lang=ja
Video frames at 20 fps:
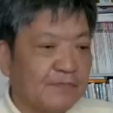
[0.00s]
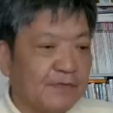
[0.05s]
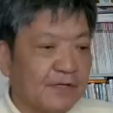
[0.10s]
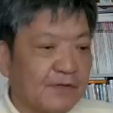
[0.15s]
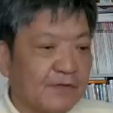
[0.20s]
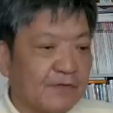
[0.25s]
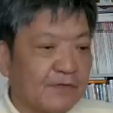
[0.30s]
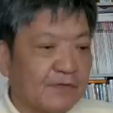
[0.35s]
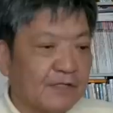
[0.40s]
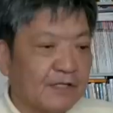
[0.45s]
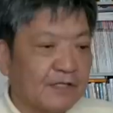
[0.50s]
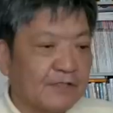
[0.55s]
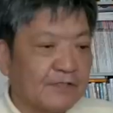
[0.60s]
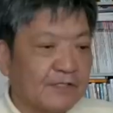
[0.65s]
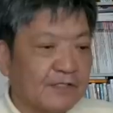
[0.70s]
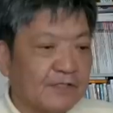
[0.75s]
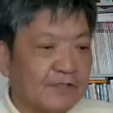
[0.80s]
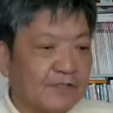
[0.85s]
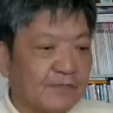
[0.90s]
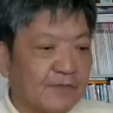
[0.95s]
平国家主
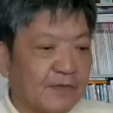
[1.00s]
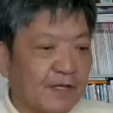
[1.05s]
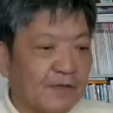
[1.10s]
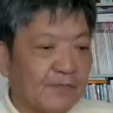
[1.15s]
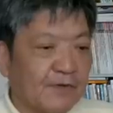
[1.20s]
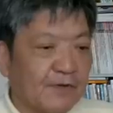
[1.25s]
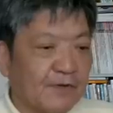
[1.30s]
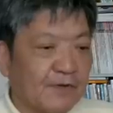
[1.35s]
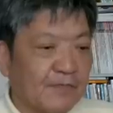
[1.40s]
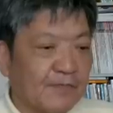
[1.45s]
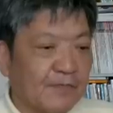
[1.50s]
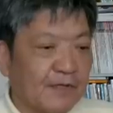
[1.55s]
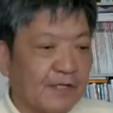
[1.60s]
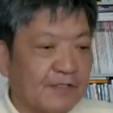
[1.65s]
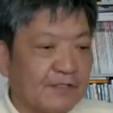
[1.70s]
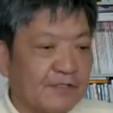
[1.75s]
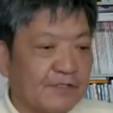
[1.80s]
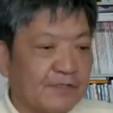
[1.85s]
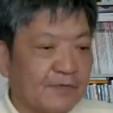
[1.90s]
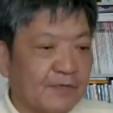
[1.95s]
席の名門
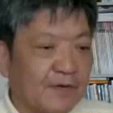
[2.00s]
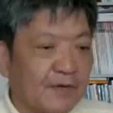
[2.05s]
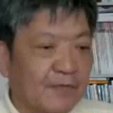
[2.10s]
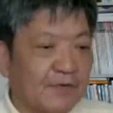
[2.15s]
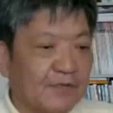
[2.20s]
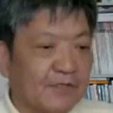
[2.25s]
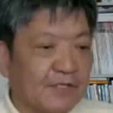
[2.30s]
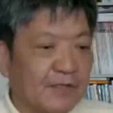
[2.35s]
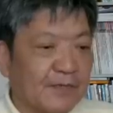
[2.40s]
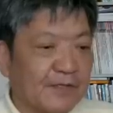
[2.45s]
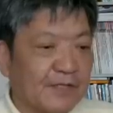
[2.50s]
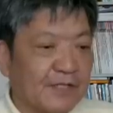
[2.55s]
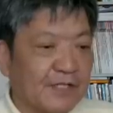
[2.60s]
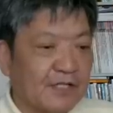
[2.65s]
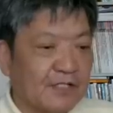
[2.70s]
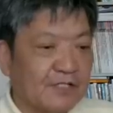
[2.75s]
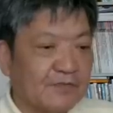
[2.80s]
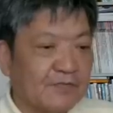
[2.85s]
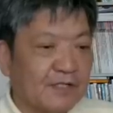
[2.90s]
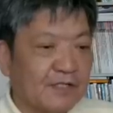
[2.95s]
メンツを守るために
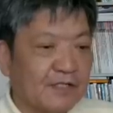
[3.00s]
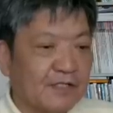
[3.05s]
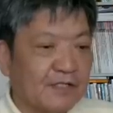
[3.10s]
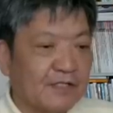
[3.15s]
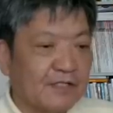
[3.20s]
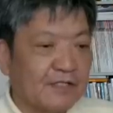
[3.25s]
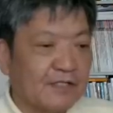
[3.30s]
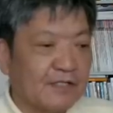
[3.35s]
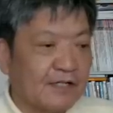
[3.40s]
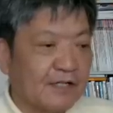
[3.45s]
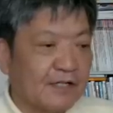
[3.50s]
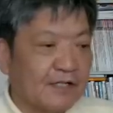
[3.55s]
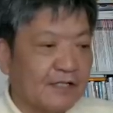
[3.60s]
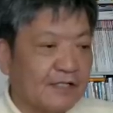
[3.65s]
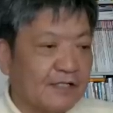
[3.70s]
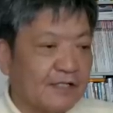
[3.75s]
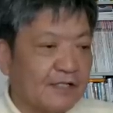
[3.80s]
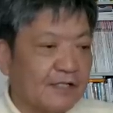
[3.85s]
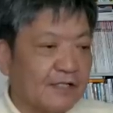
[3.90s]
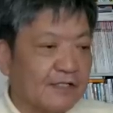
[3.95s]
100万人が
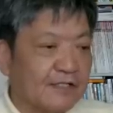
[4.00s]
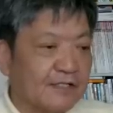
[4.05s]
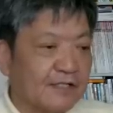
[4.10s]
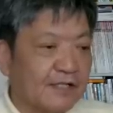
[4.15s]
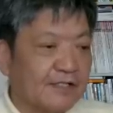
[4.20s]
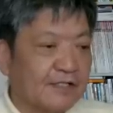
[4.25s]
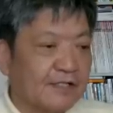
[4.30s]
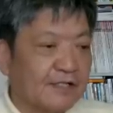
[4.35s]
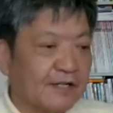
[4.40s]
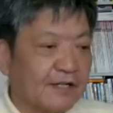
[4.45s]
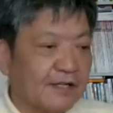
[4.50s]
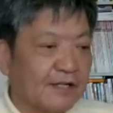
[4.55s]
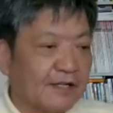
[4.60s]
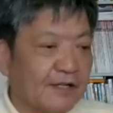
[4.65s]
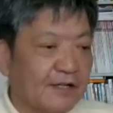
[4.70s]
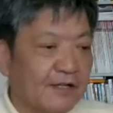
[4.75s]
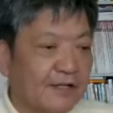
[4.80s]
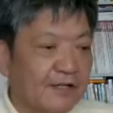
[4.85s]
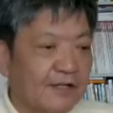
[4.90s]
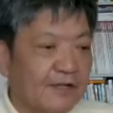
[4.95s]
避難させられ
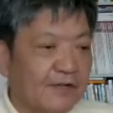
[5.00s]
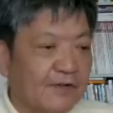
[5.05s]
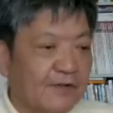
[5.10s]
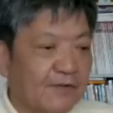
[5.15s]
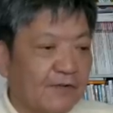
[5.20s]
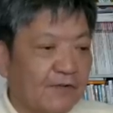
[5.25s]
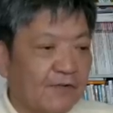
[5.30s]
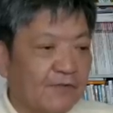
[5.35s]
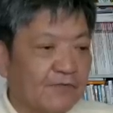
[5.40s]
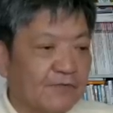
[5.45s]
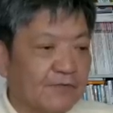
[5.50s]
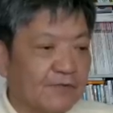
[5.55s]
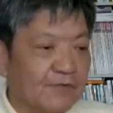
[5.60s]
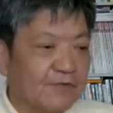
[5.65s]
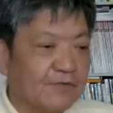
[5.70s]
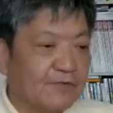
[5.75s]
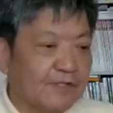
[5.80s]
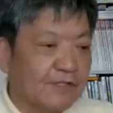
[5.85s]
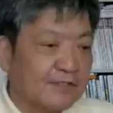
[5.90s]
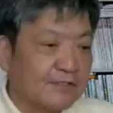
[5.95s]
多くの
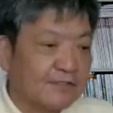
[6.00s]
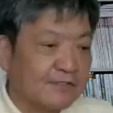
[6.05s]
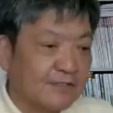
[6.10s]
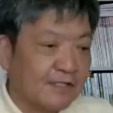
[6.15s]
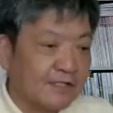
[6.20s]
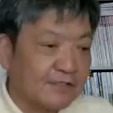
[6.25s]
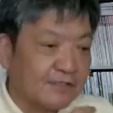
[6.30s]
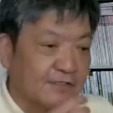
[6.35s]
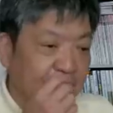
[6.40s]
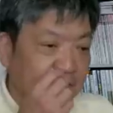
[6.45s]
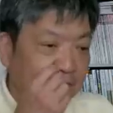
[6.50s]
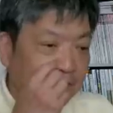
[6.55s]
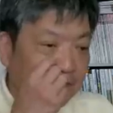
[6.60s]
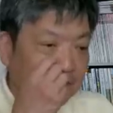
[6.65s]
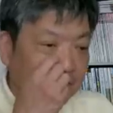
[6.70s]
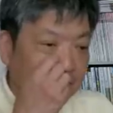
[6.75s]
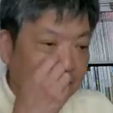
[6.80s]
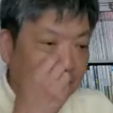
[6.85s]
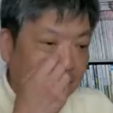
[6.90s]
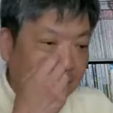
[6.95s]
集落が水
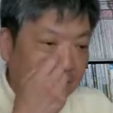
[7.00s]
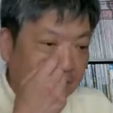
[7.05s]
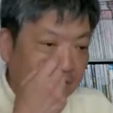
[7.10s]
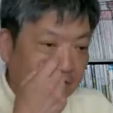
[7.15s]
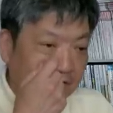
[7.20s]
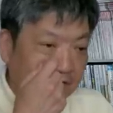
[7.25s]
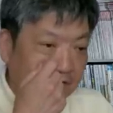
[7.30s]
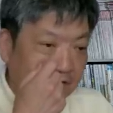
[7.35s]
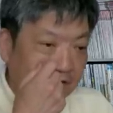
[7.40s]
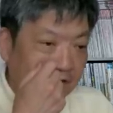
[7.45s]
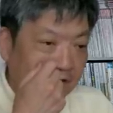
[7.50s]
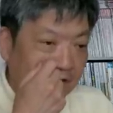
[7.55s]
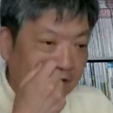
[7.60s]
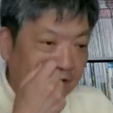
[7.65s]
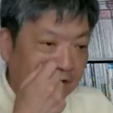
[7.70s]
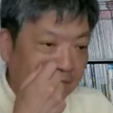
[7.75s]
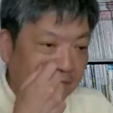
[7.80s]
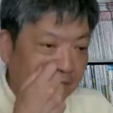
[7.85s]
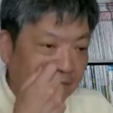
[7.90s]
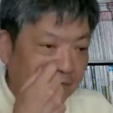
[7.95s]
没したと言っ
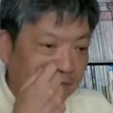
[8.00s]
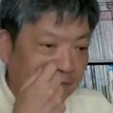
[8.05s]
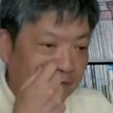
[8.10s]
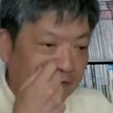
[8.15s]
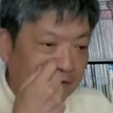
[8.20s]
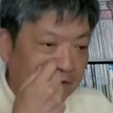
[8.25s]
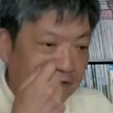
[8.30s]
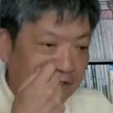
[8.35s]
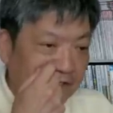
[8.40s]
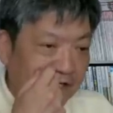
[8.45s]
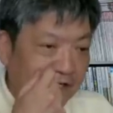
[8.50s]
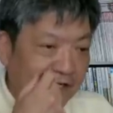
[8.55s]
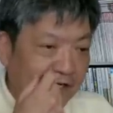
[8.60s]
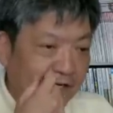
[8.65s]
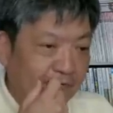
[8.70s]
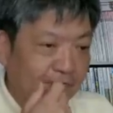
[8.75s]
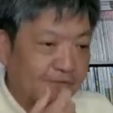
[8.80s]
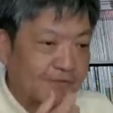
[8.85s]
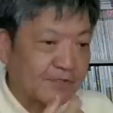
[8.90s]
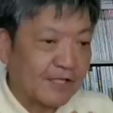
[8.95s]
てもう言って
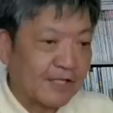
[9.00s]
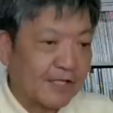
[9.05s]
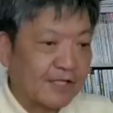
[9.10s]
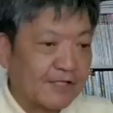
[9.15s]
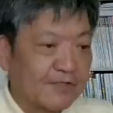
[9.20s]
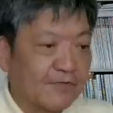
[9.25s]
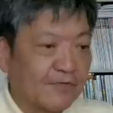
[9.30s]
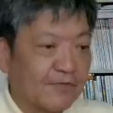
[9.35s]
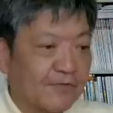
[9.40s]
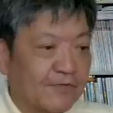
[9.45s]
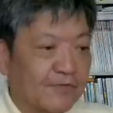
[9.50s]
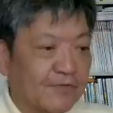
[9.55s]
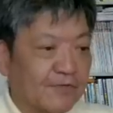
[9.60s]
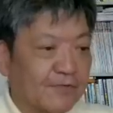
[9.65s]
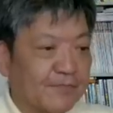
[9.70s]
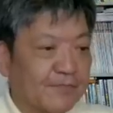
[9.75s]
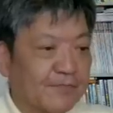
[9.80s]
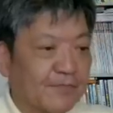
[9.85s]
過言でないとのこと